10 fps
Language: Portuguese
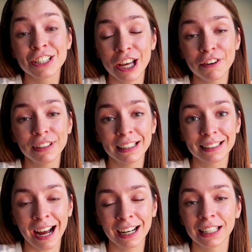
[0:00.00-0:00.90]
Já é fim
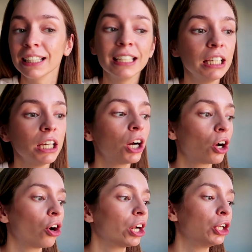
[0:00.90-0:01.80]
da tarde e
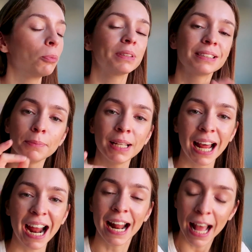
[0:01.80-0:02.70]
agora eu para
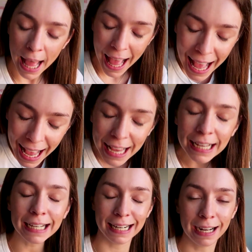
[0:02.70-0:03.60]
terminar
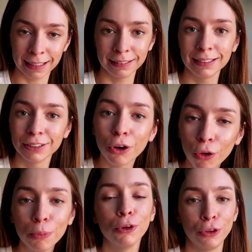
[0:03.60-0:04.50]
em grande
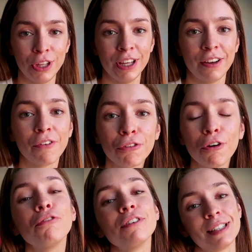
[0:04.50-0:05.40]
o meu dia,
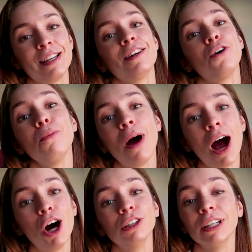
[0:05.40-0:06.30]
vou fazer
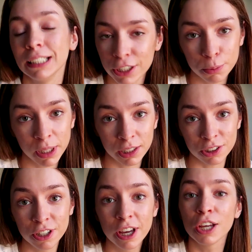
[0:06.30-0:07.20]
uma aula nas
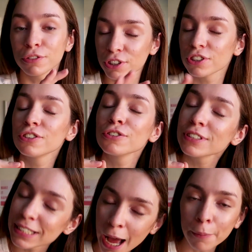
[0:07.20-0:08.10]
BDs. Se vocês não
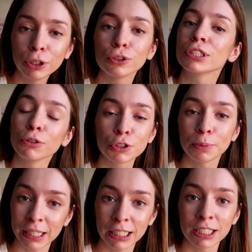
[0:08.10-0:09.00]
sabem o que são as
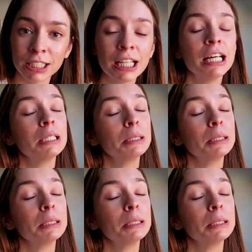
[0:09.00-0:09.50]
BDs,